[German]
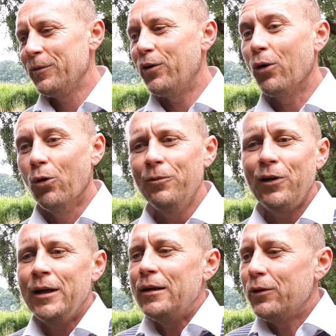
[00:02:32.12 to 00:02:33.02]
Warum?
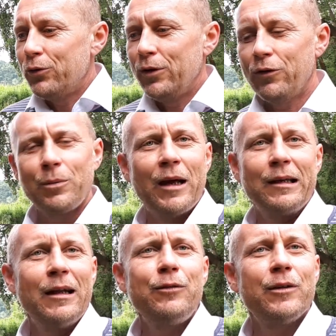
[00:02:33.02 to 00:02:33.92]
Weil ich natürlich zum
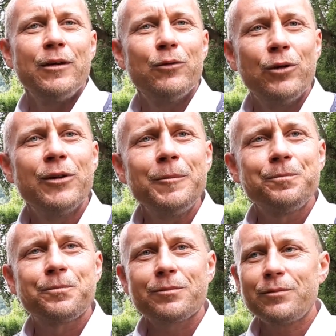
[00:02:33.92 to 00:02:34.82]
einen Geld verdienen wollte.
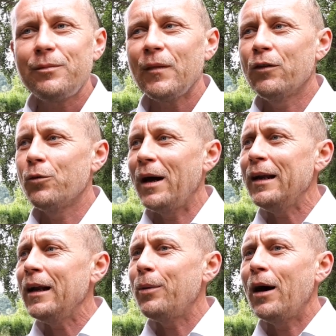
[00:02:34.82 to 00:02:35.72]
Ja. Zum
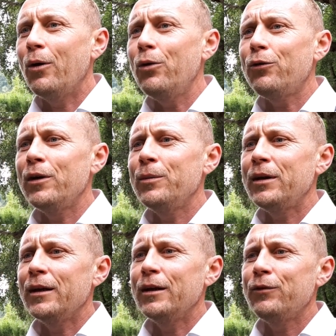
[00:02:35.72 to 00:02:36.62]
anderen aber auch, weil
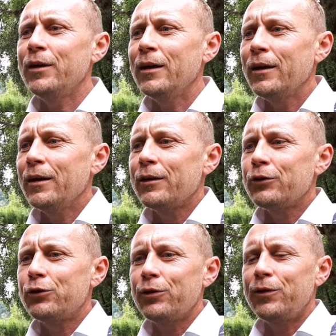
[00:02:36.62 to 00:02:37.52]
mich irgendwie
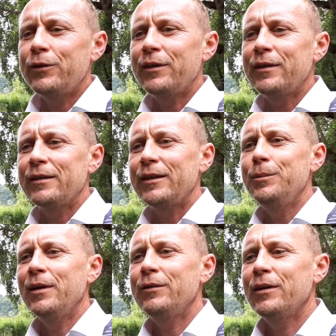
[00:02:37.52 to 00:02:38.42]
ein Stück weit was
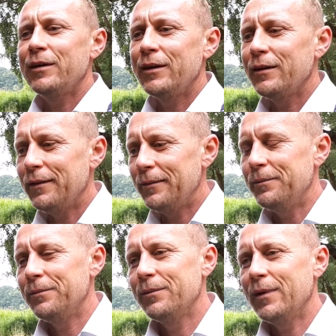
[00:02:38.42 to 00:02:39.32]
getrieben hat, was ich
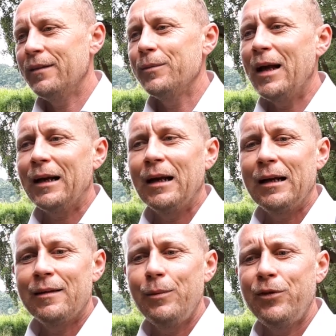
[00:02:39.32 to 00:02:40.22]
ähm, jetzt im Nachgang
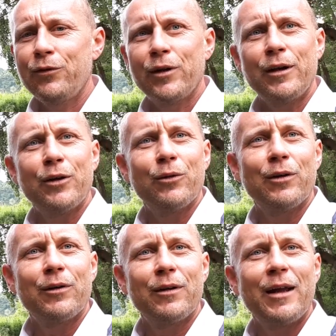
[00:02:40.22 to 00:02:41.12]
als
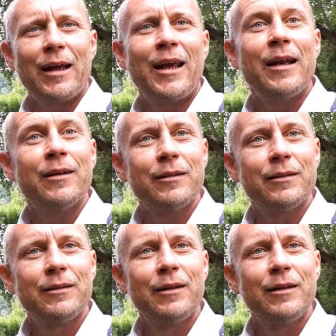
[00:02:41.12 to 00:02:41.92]
Selbstverwirklichung erkenne.